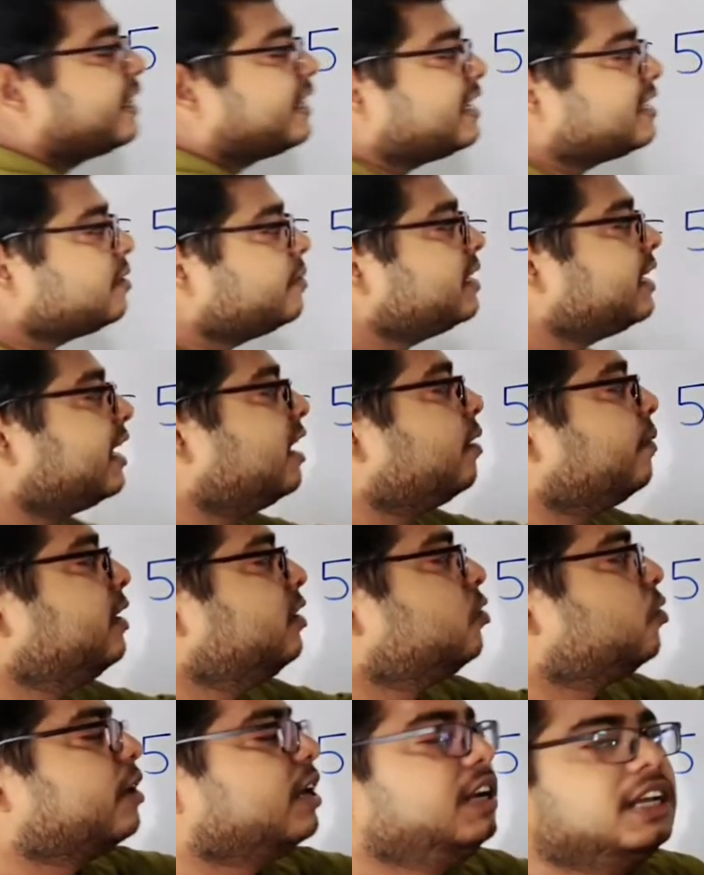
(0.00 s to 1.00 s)
कितना समय जाना है
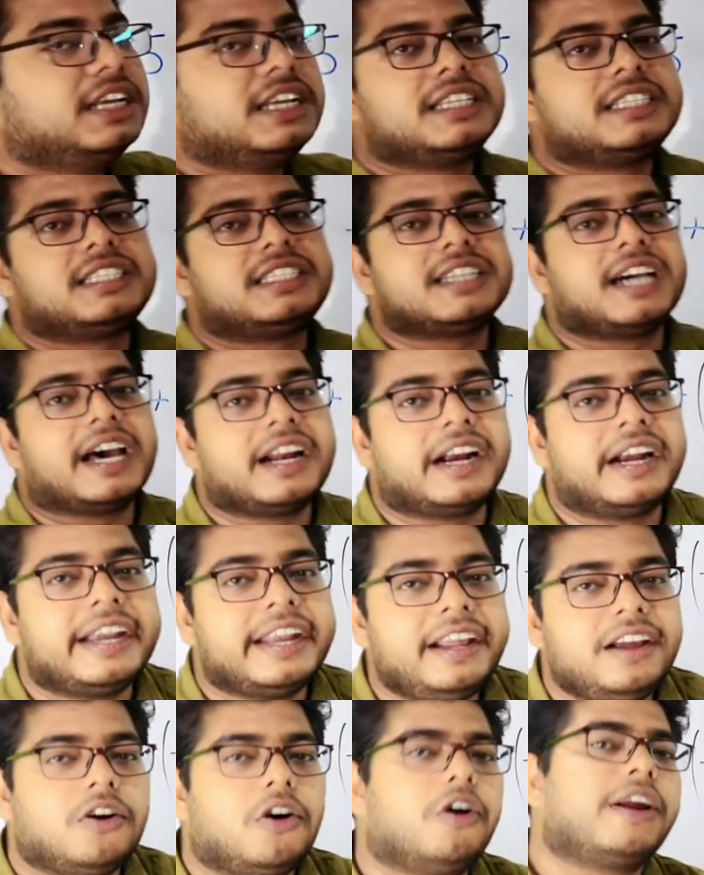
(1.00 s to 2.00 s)
हमें टोटल चार
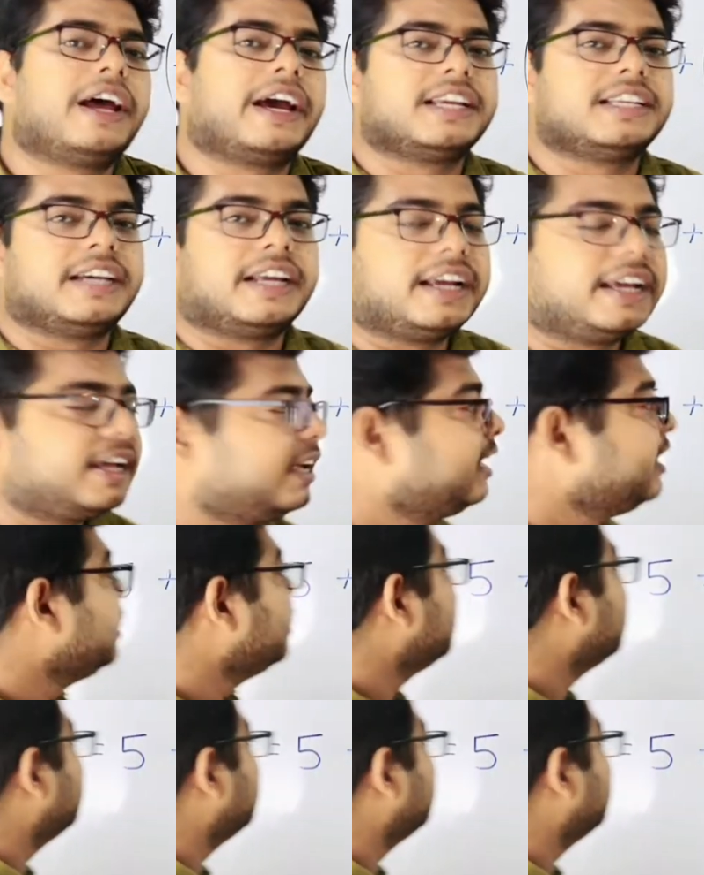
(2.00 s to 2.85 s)
घंटे और आगे जाना है